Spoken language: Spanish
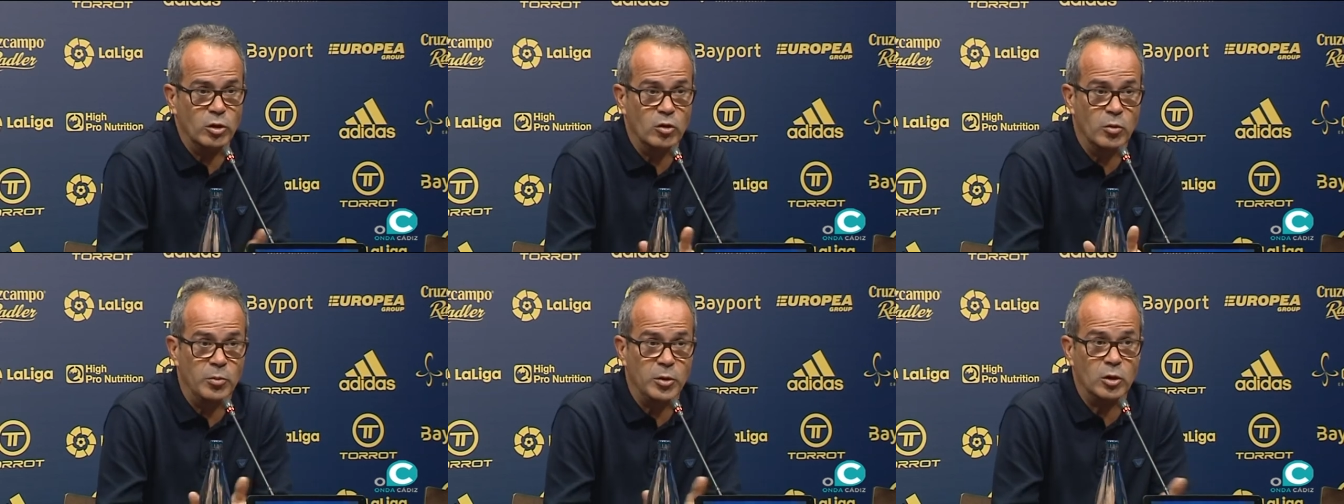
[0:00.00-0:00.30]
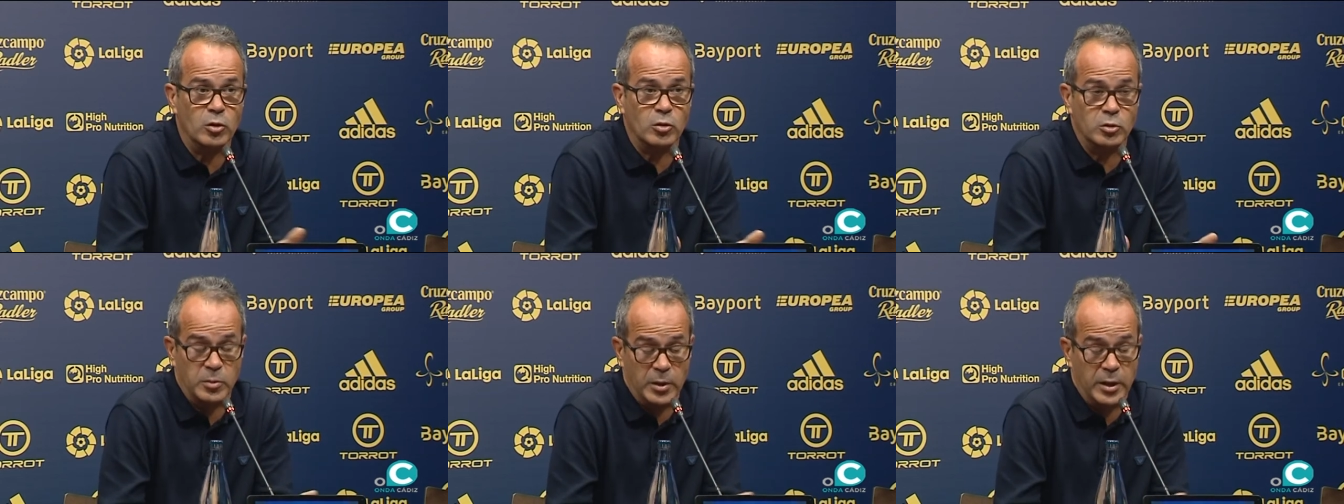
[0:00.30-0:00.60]

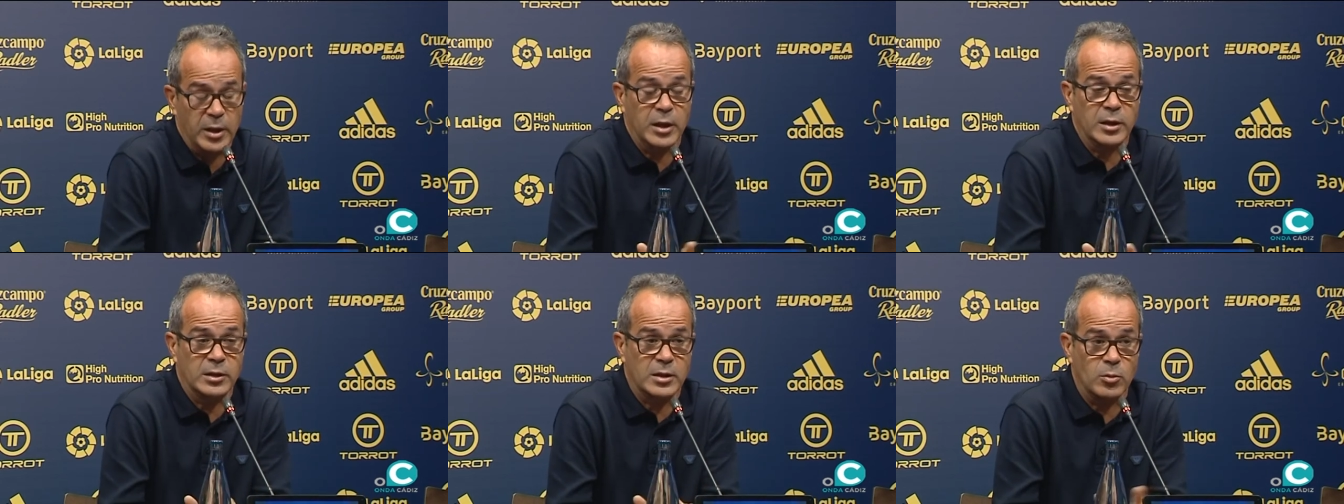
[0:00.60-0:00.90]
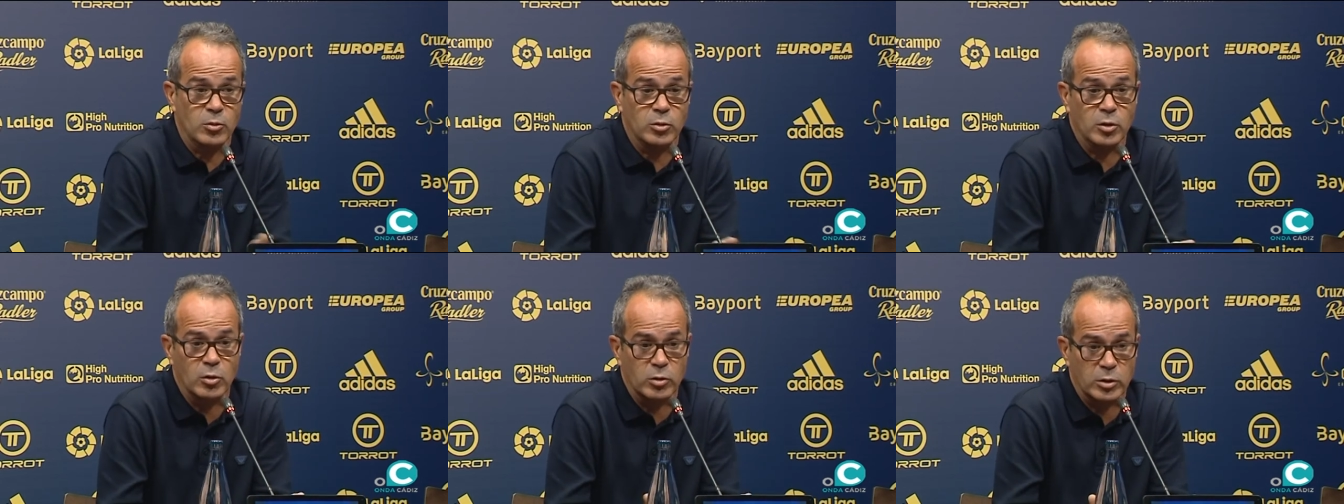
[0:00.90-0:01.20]
domingos, es verdad que
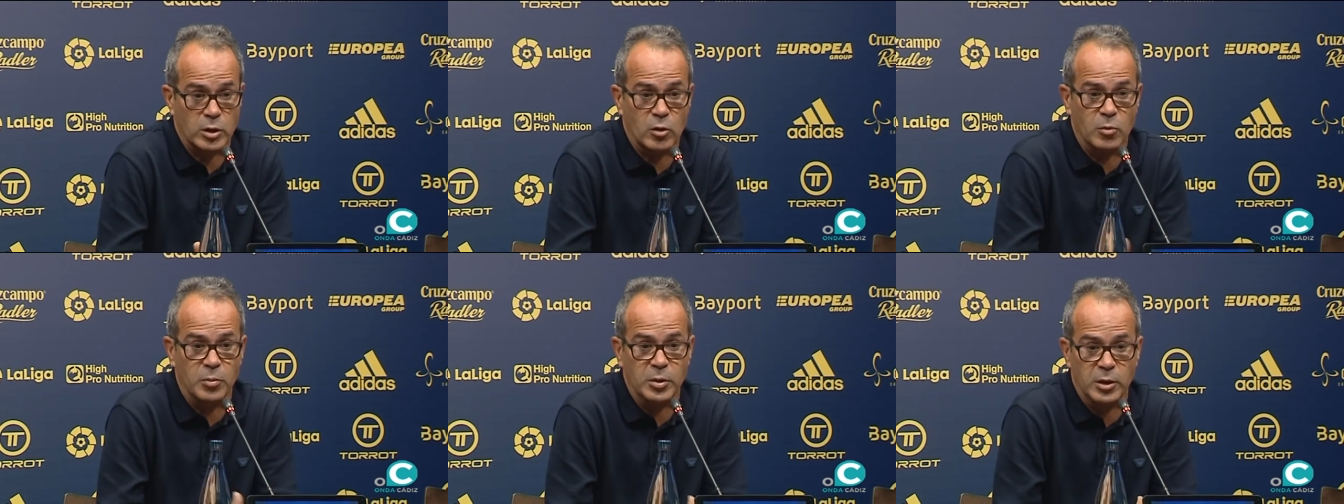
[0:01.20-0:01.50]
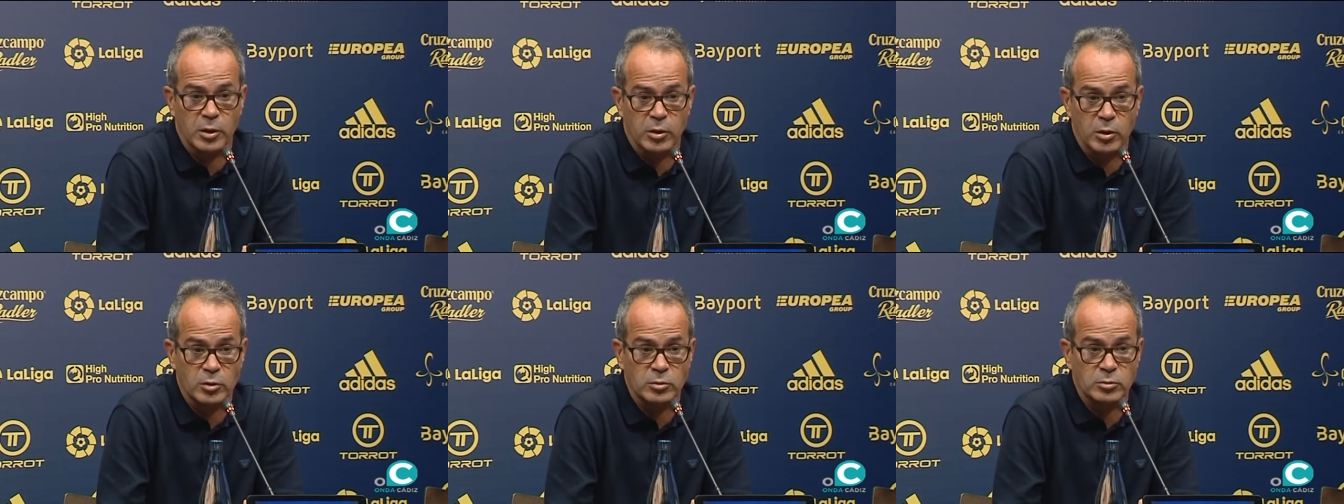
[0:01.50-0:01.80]
estamos en otra
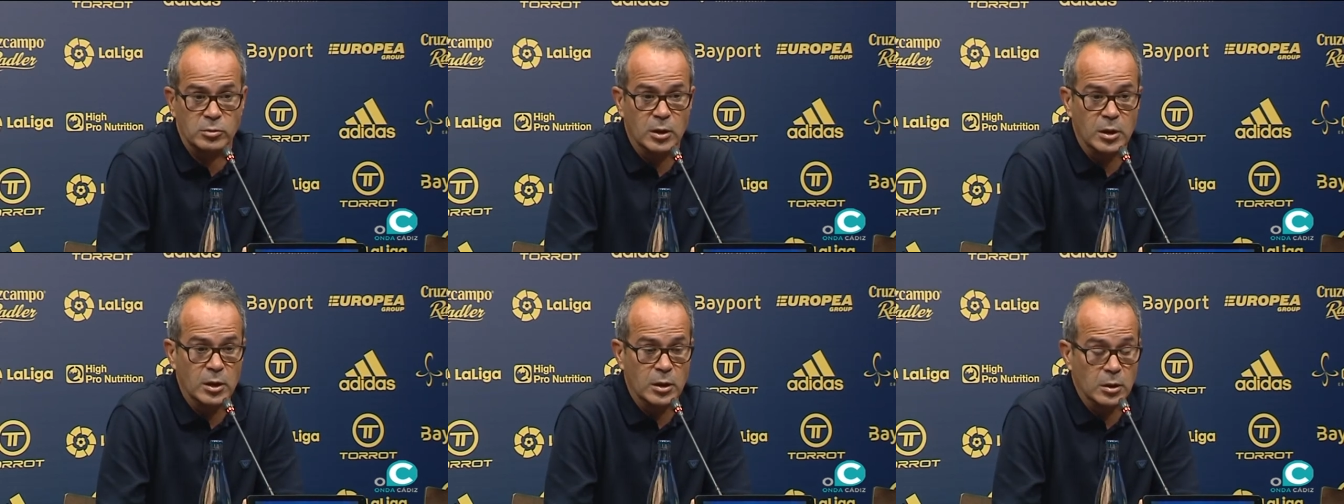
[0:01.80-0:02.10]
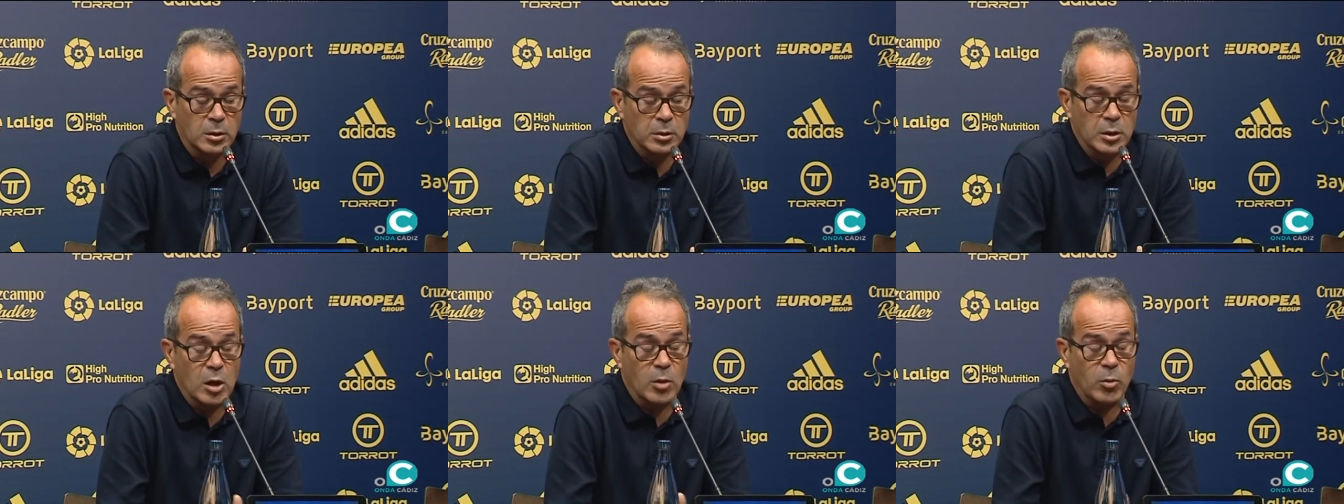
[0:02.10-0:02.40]
competición
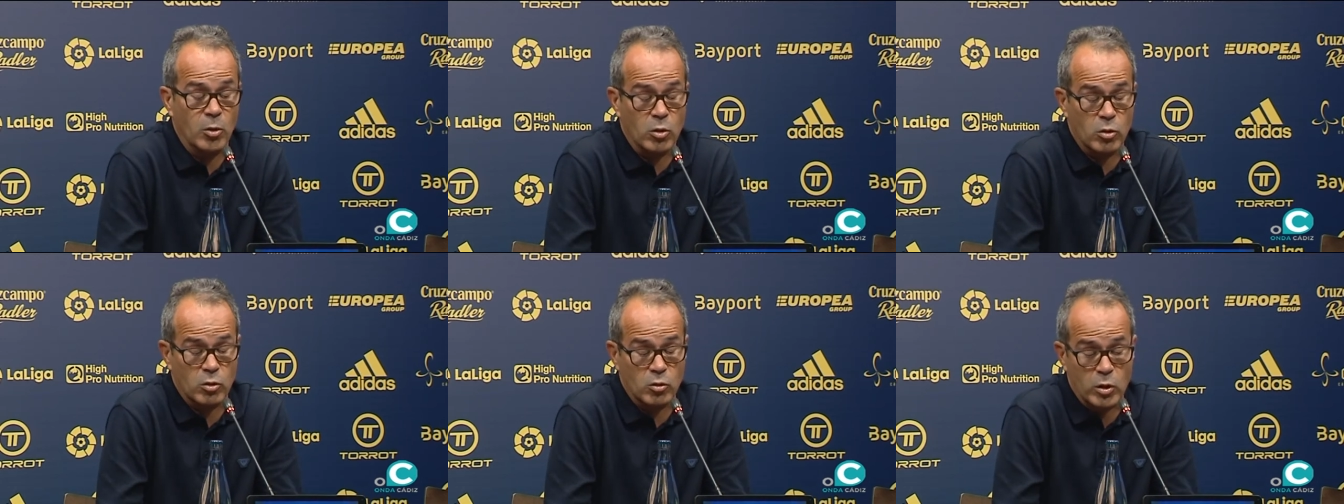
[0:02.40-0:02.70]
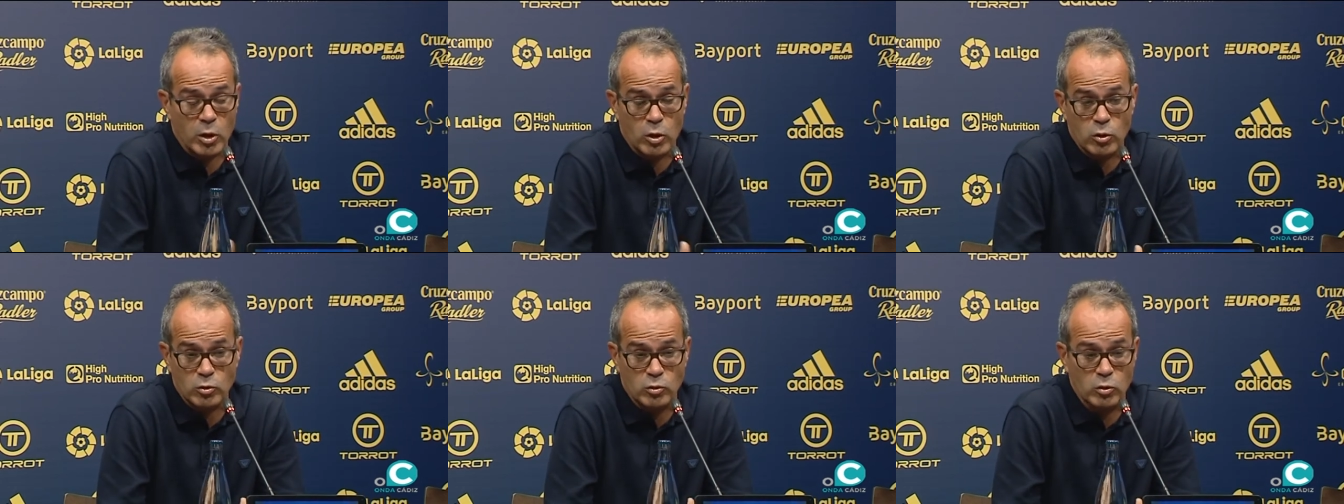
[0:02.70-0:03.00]
y a lo mejor no
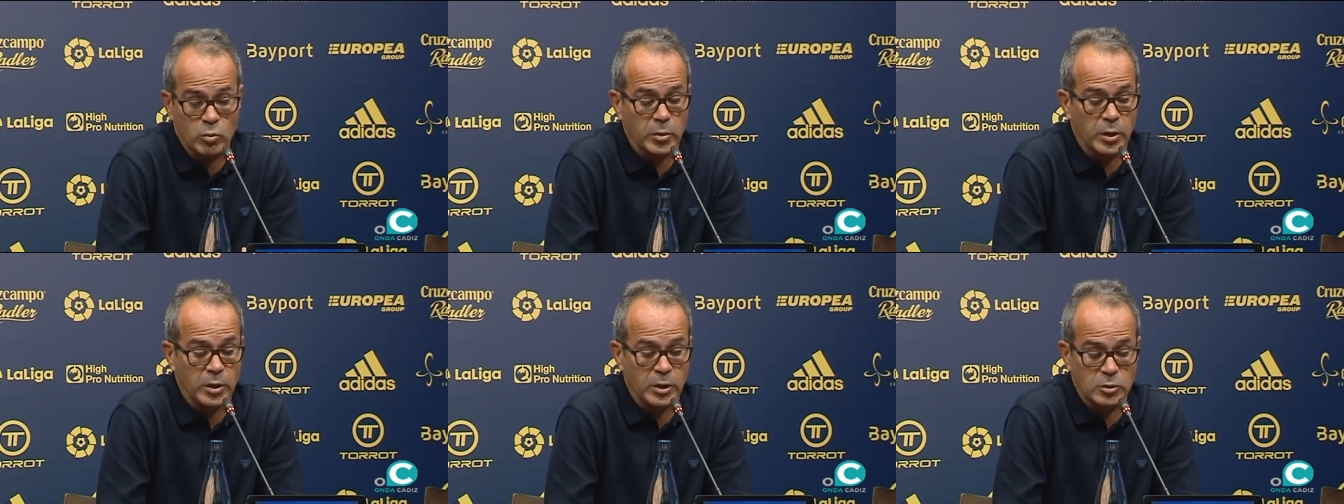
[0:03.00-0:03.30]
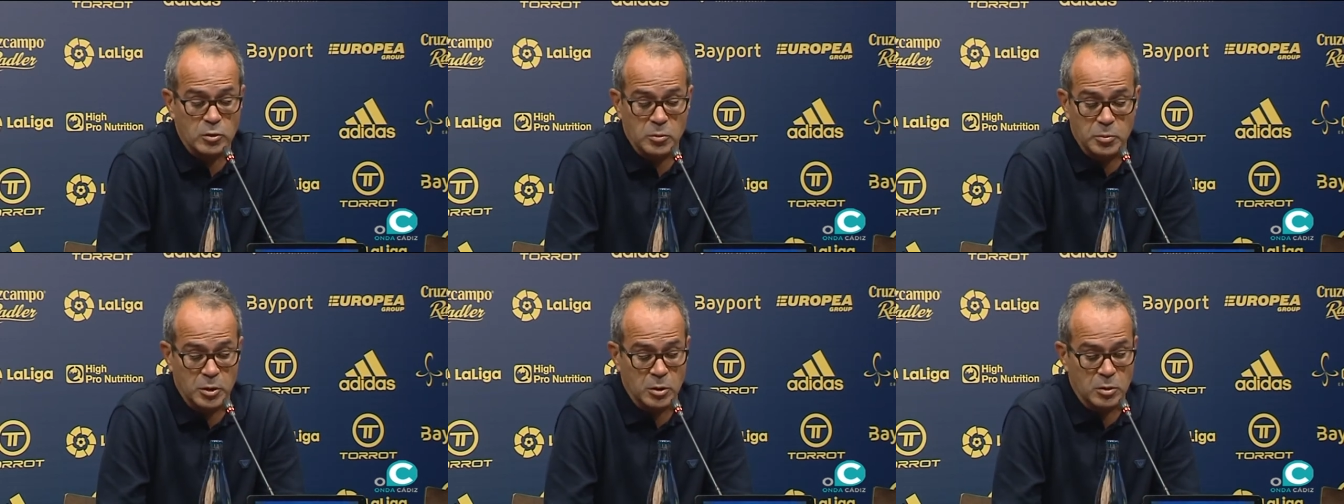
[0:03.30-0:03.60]
hay costumbre de
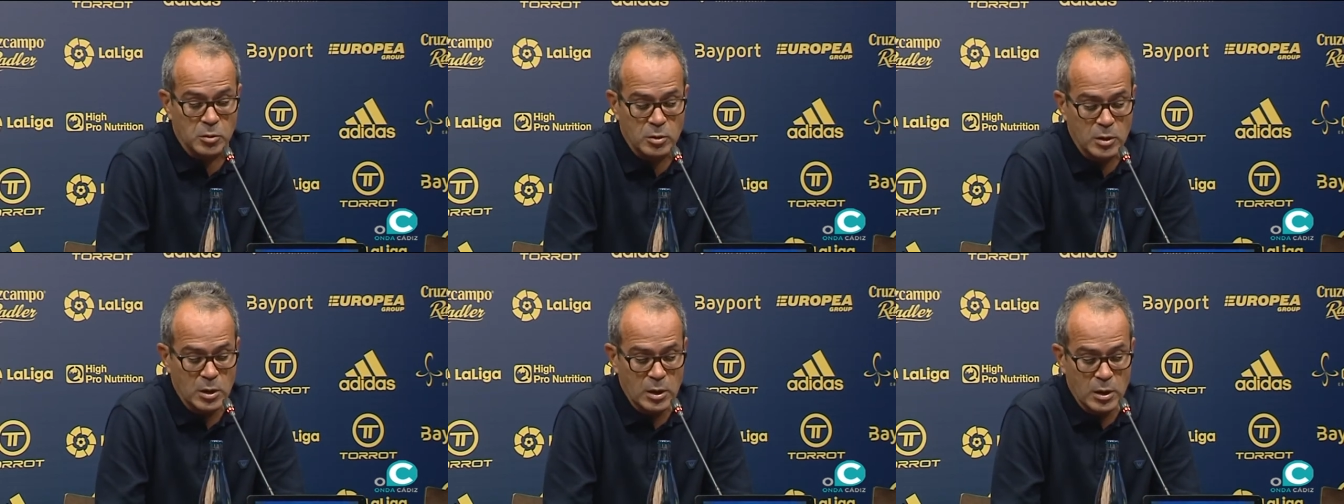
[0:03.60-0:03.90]
eso, pero,